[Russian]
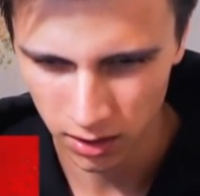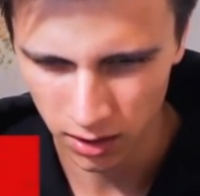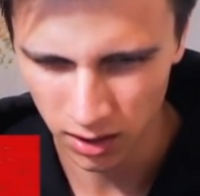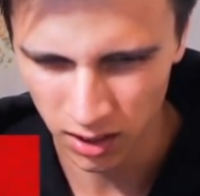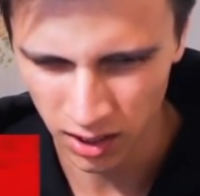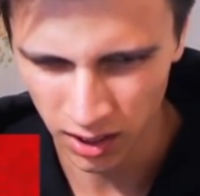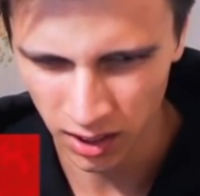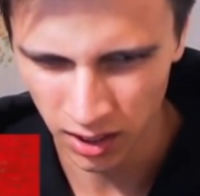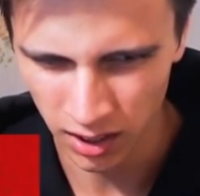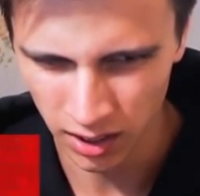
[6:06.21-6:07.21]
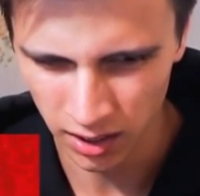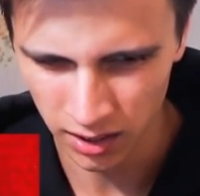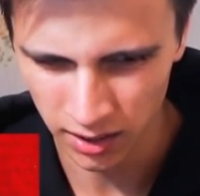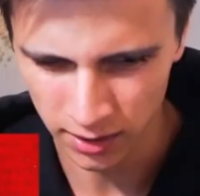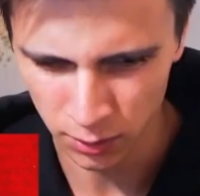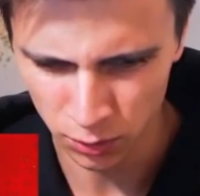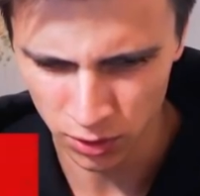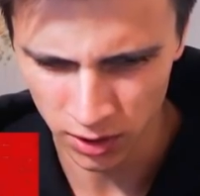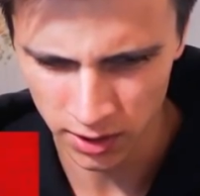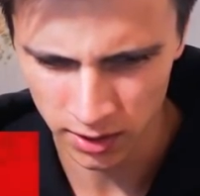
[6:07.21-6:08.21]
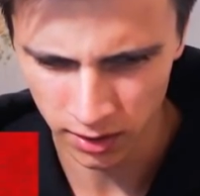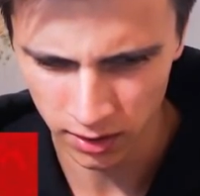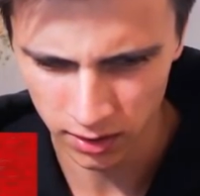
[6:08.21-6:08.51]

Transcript: А, это ужасно.